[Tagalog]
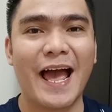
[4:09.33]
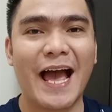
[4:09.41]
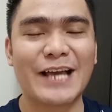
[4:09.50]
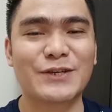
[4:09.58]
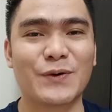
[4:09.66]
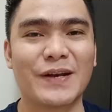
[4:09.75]

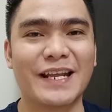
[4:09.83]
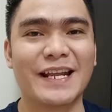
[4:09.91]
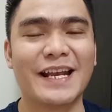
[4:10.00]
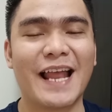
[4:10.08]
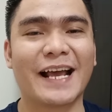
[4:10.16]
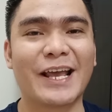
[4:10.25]

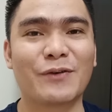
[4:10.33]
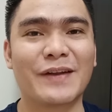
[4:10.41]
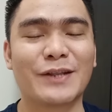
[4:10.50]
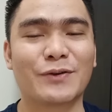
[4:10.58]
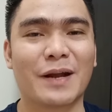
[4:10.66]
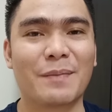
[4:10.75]
Actually, lagi ko
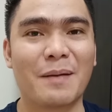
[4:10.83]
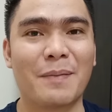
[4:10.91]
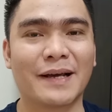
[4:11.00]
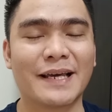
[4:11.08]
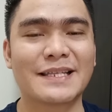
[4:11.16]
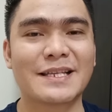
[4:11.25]
na itong
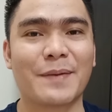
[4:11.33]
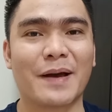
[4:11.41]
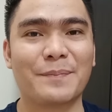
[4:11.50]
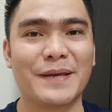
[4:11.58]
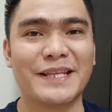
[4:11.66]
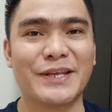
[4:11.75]
nababanggit sa
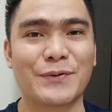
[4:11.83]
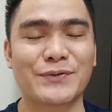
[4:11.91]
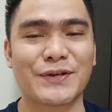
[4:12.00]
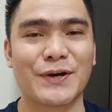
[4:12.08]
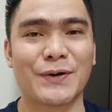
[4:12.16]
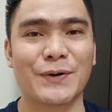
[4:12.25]
mga
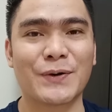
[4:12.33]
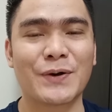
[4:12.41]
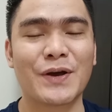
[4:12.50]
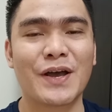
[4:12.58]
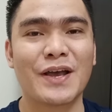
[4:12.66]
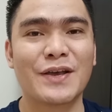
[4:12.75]
videos ko.